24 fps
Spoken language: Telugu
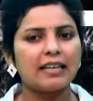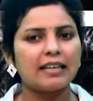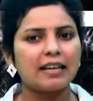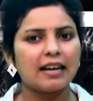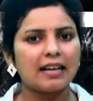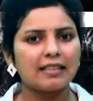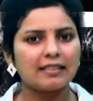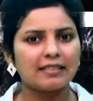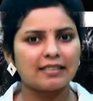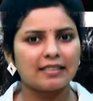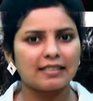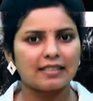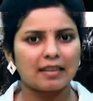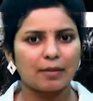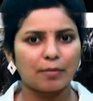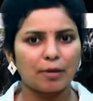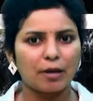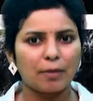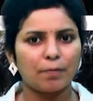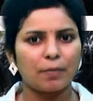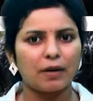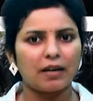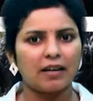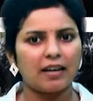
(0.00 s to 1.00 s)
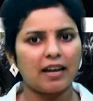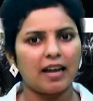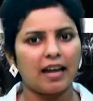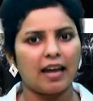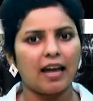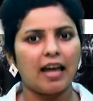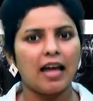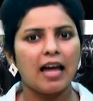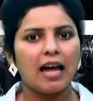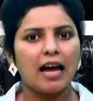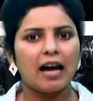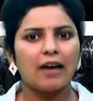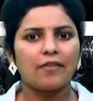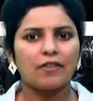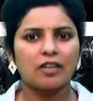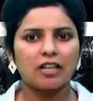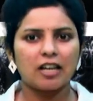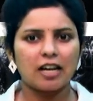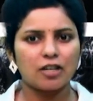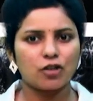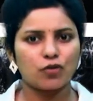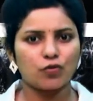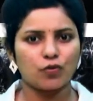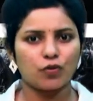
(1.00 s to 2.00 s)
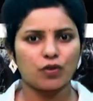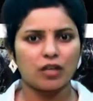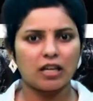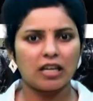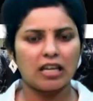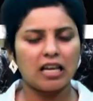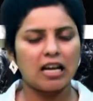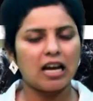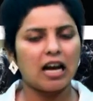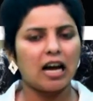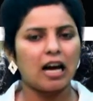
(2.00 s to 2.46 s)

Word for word: ఇంకాస్త సమయం పట్టే అవకాశం ఉందని